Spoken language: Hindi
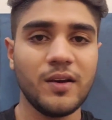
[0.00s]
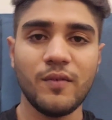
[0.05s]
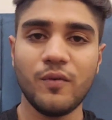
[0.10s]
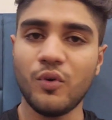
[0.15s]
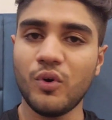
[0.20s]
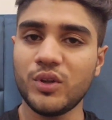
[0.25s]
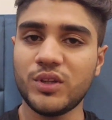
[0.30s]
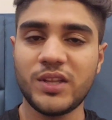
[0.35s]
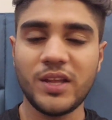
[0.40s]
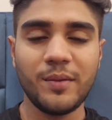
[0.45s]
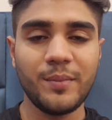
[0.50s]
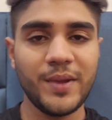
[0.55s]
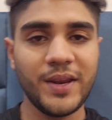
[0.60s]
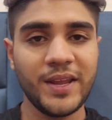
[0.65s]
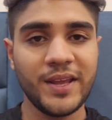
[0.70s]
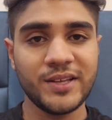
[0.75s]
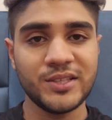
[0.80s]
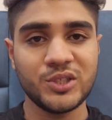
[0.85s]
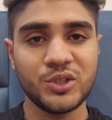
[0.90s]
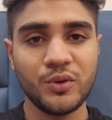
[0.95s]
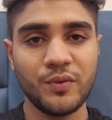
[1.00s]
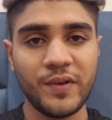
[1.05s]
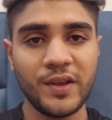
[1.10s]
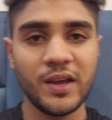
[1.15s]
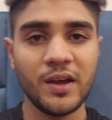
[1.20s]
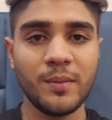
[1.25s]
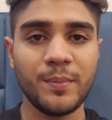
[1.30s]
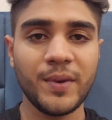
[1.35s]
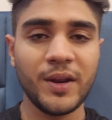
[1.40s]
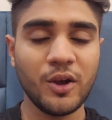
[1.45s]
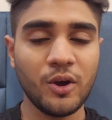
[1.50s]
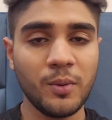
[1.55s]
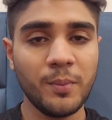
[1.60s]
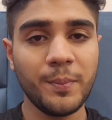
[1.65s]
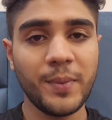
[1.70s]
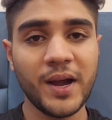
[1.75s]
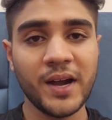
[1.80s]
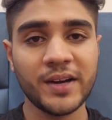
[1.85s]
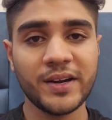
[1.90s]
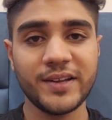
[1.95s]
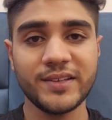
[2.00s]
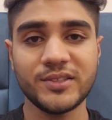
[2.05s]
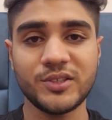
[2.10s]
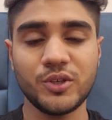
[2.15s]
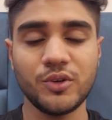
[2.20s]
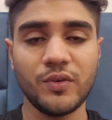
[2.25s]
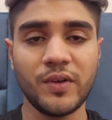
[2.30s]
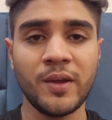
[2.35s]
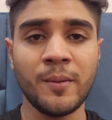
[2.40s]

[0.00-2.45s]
वो होती है मिनी एस या अपनी कॉम्पैक्ट एस